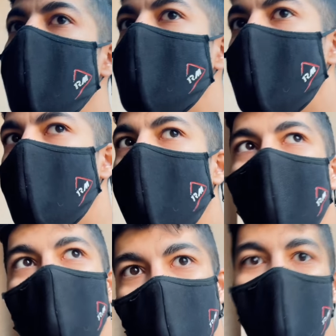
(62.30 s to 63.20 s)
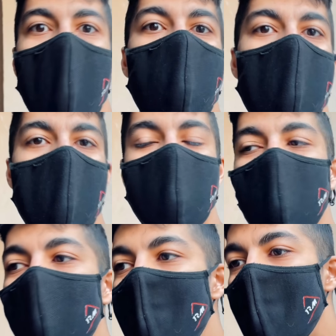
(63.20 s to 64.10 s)
में जब अंशुल यहाँ पर आया था
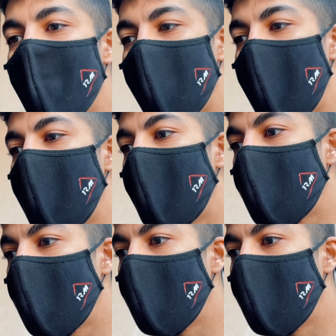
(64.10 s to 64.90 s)
मैंने आपको